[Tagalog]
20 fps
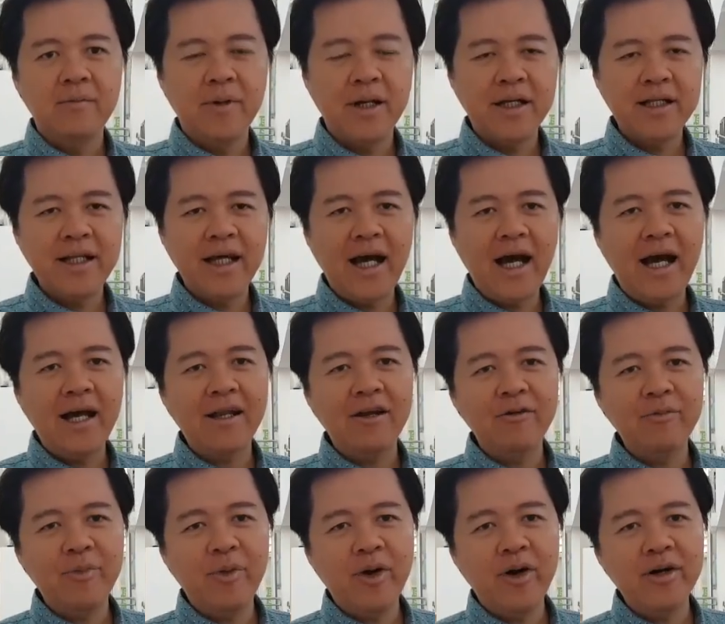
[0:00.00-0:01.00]
Magandang
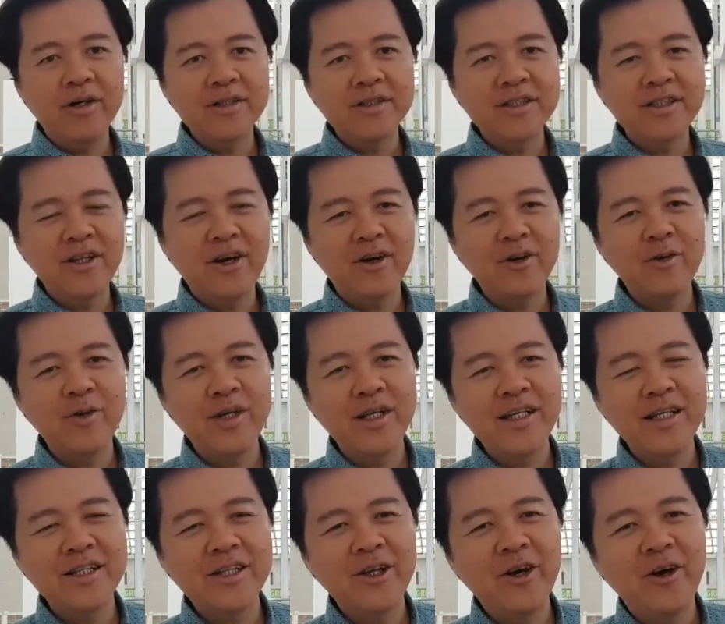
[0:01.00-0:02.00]
araw po, si Doc
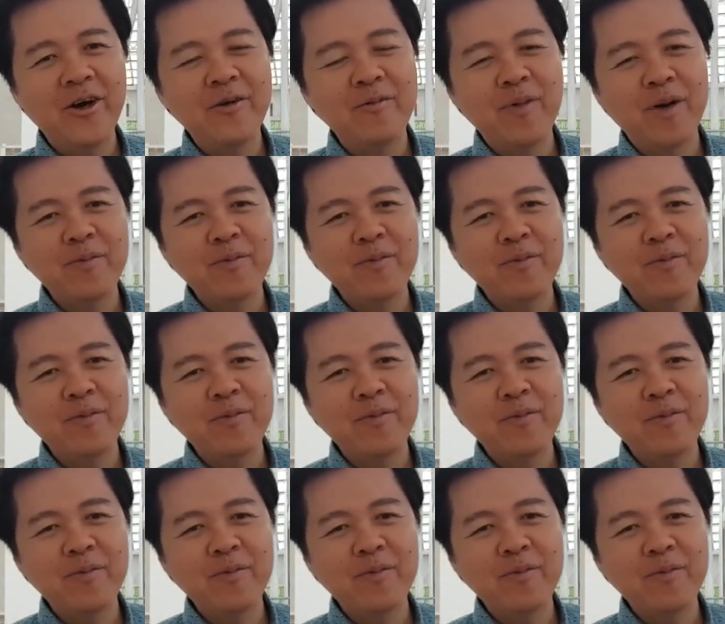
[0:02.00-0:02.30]
Willie to.